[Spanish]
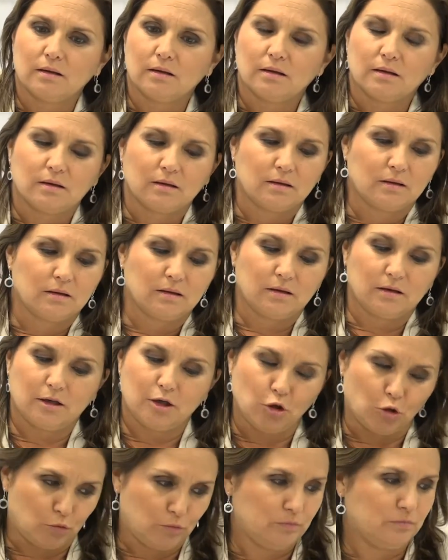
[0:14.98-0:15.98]
al Congreso?
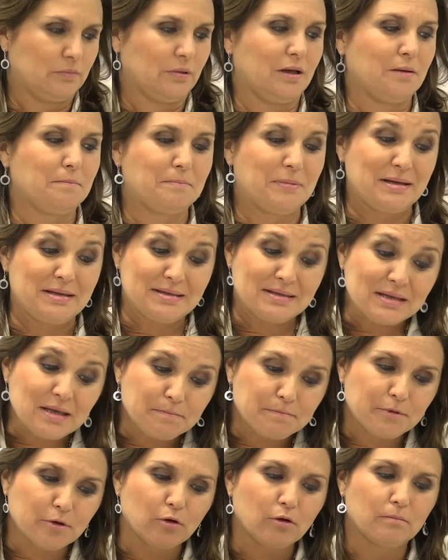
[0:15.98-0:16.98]
No, en
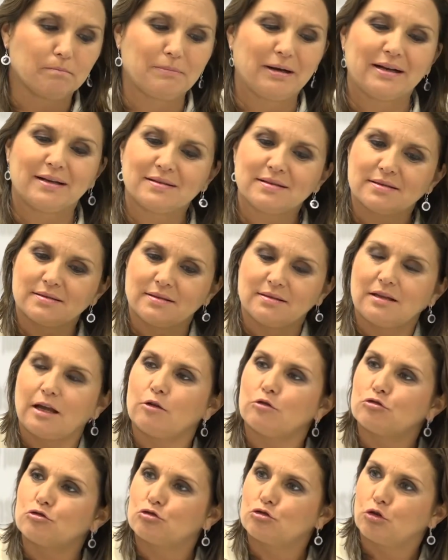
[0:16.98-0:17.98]
principio van a ser
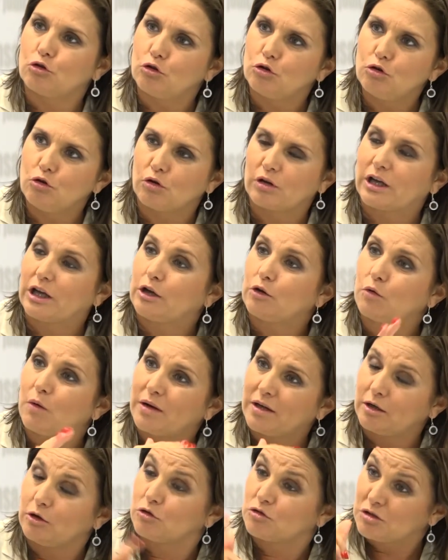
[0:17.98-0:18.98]
citados todos los, que no
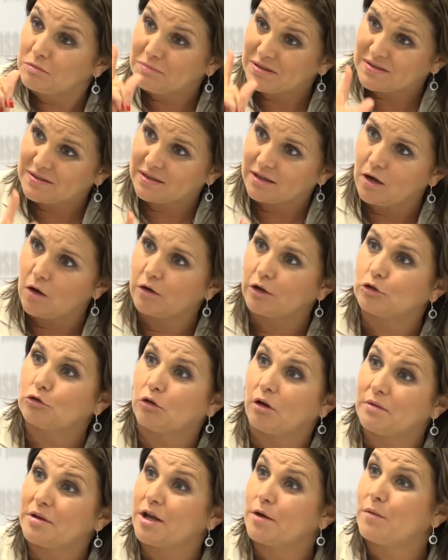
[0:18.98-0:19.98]
los investigados que
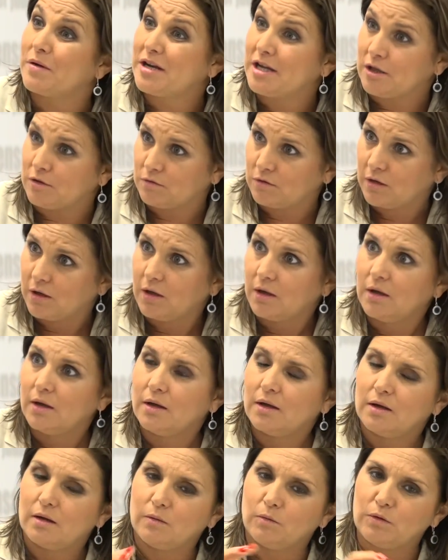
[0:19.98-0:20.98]
todavía no han ido
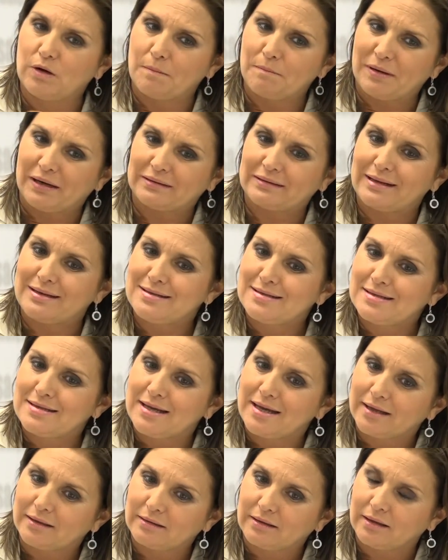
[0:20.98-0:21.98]
una parte el
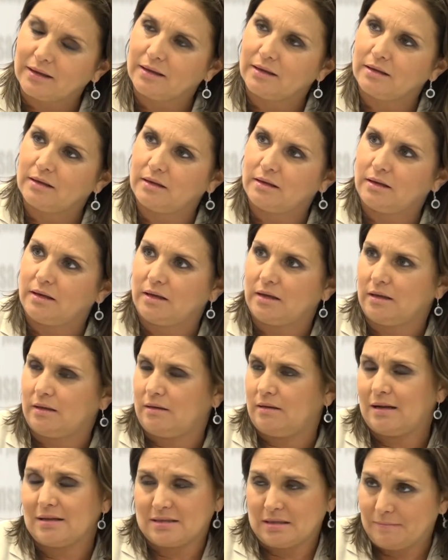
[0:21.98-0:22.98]
7 y
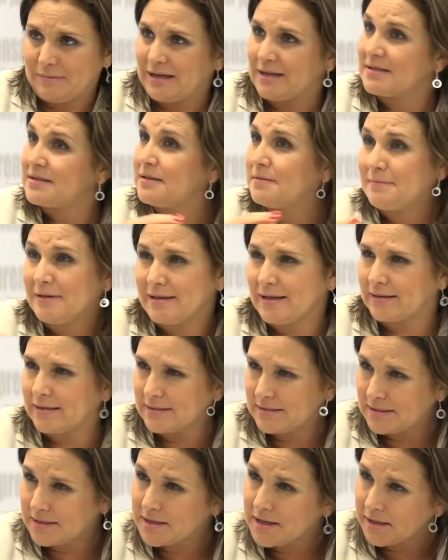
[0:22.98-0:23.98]
la semana inmediata
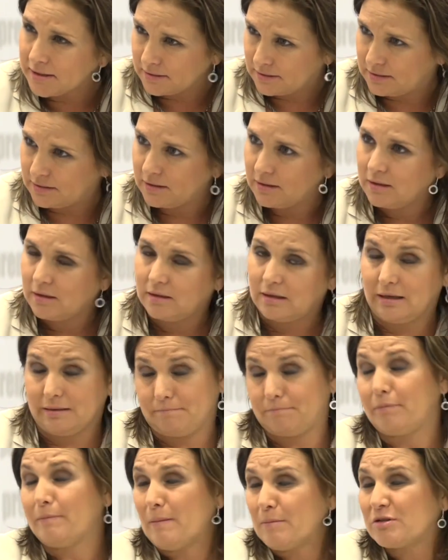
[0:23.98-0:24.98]
siguiente.
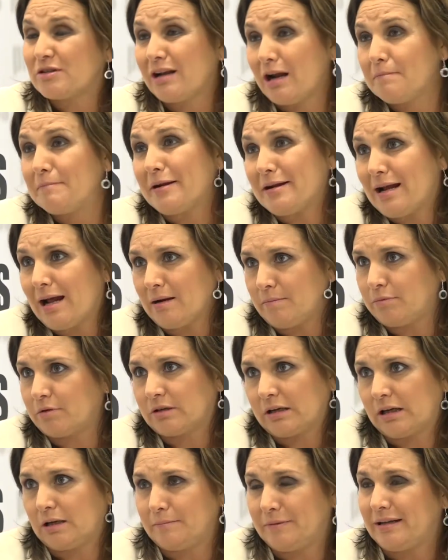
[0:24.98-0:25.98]
Vamos a ir al penal,
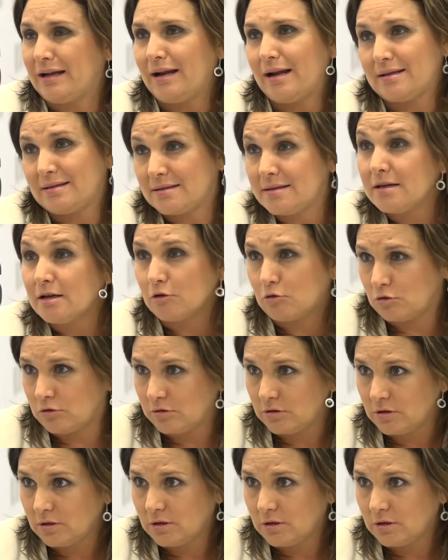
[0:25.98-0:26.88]
porque en el penal hay 5